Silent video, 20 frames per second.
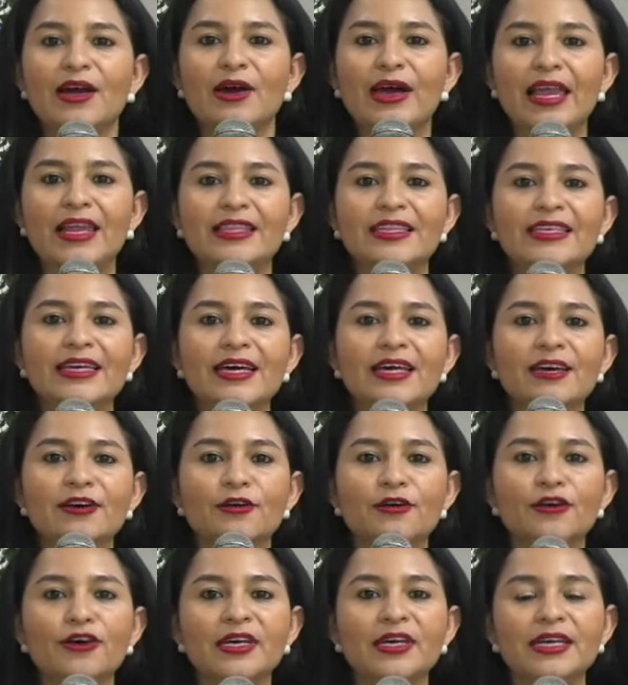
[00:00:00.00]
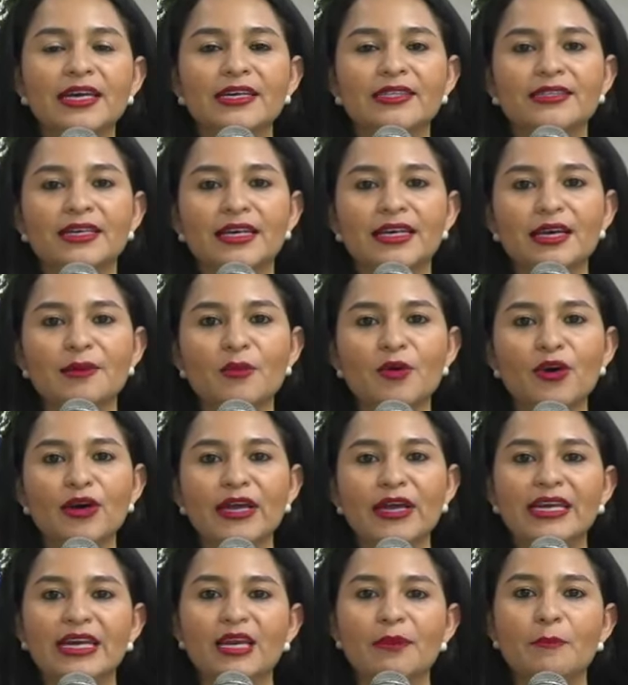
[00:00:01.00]
El día de hoy estaremos
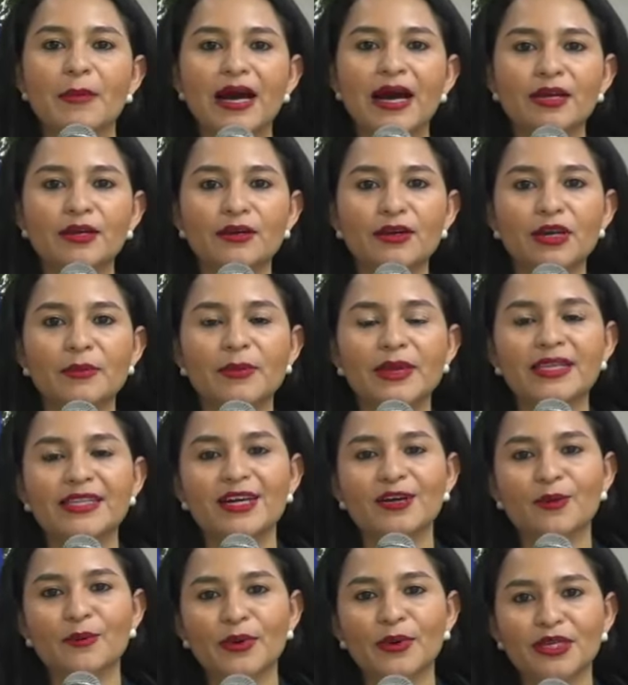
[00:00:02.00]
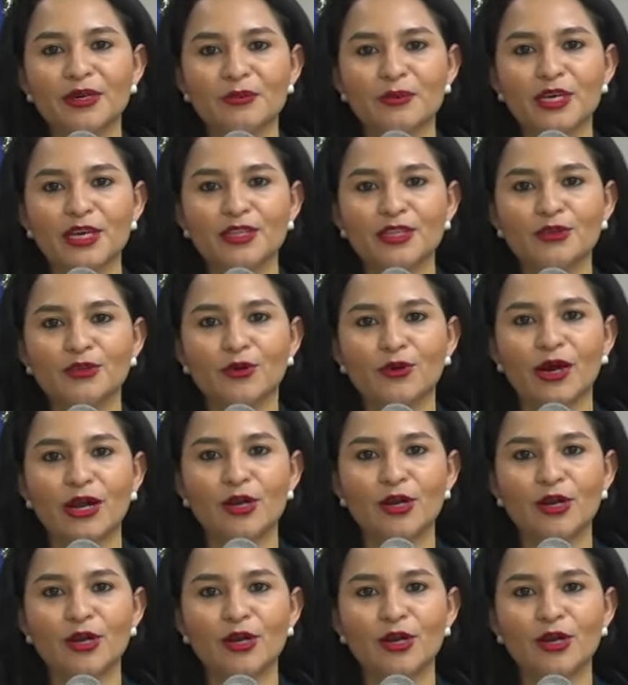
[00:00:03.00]
en el marco del plan de acompañamiento a los